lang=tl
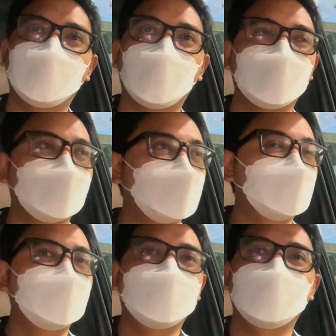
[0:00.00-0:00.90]
model.
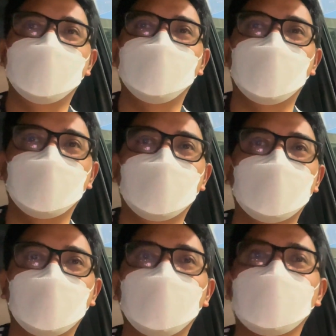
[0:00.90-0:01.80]
Pero
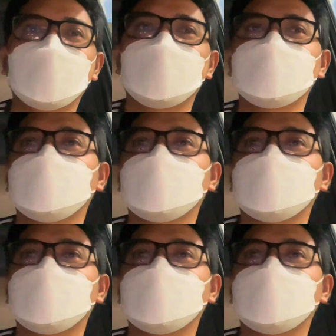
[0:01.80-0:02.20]
alam ko meron din